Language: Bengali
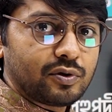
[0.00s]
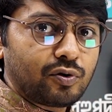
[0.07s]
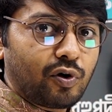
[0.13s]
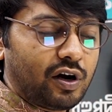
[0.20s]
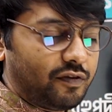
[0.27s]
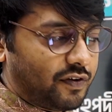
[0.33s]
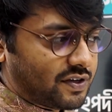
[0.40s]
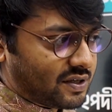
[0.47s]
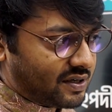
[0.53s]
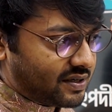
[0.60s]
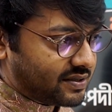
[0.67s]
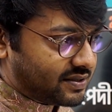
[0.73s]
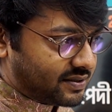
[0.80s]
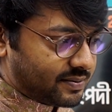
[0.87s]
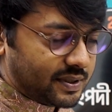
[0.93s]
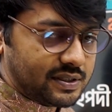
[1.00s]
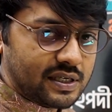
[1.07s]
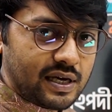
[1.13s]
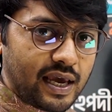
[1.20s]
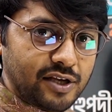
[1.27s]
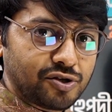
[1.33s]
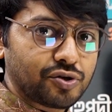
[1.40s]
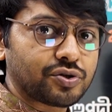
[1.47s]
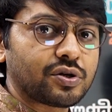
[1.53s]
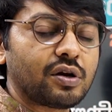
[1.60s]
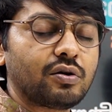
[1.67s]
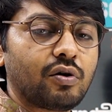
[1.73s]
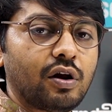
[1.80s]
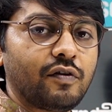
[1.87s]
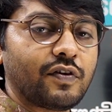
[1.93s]
কোয়ালিফিকেশনের যে এডুকেশনাল
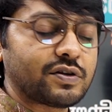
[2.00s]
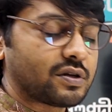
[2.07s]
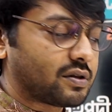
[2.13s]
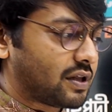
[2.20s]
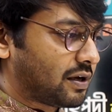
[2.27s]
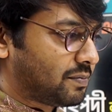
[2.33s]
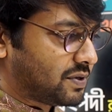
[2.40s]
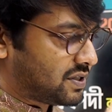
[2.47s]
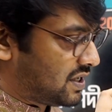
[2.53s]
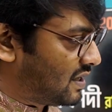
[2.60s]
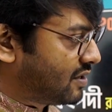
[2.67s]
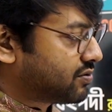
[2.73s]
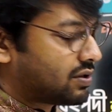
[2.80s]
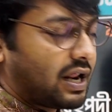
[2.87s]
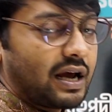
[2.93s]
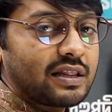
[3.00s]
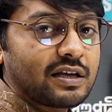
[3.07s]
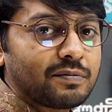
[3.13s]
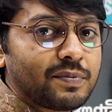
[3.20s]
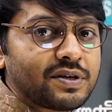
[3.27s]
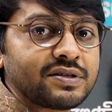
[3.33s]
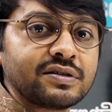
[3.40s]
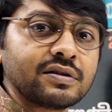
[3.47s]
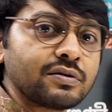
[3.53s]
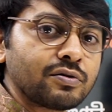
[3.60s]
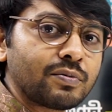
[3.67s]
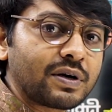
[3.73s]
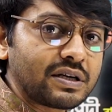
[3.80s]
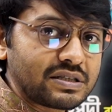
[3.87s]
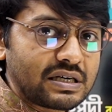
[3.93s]
কোয়ালিফিকেশন থাকবে সেখানে তো লেখা থাকবে এসসিতে
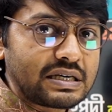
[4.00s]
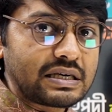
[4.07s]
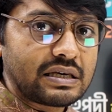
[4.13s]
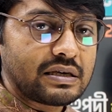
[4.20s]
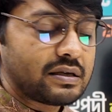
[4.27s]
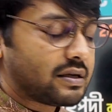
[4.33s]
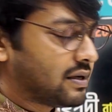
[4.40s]
তোমার রেজাল্ট কী